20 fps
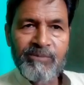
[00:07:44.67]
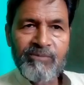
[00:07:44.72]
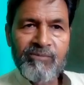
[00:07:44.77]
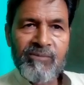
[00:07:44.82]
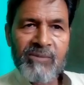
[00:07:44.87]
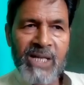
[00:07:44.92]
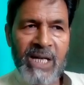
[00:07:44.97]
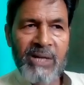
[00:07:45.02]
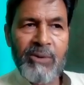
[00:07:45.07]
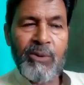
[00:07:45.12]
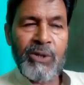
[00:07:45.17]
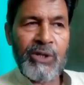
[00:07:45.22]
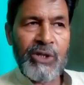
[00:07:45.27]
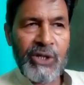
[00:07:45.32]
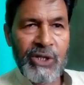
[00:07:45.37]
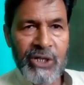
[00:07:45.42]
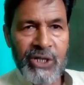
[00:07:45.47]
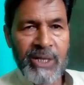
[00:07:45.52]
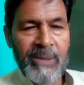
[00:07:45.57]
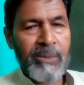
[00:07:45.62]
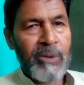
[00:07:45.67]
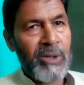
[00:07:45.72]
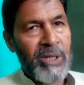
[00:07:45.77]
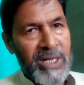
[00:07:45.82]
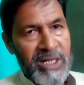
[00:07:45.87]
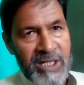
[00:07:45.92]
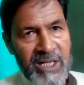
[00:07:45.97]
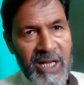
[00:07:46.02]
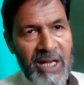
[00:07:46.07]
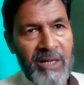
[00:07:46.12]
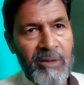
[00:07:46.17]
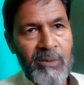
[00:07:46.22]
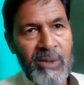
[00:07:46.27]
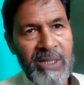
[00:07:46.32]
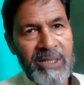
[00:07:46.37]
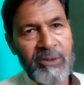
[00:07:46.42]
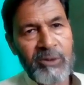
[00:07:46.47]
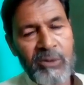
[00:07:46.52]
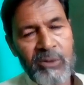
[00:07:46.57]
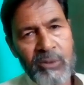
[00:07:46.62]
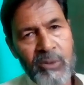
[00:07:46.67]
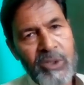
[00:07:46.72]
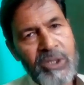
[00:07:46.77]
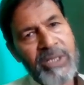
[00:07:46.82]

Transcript: हाँ चाहे वो शीशम हो या सागवान हाँ।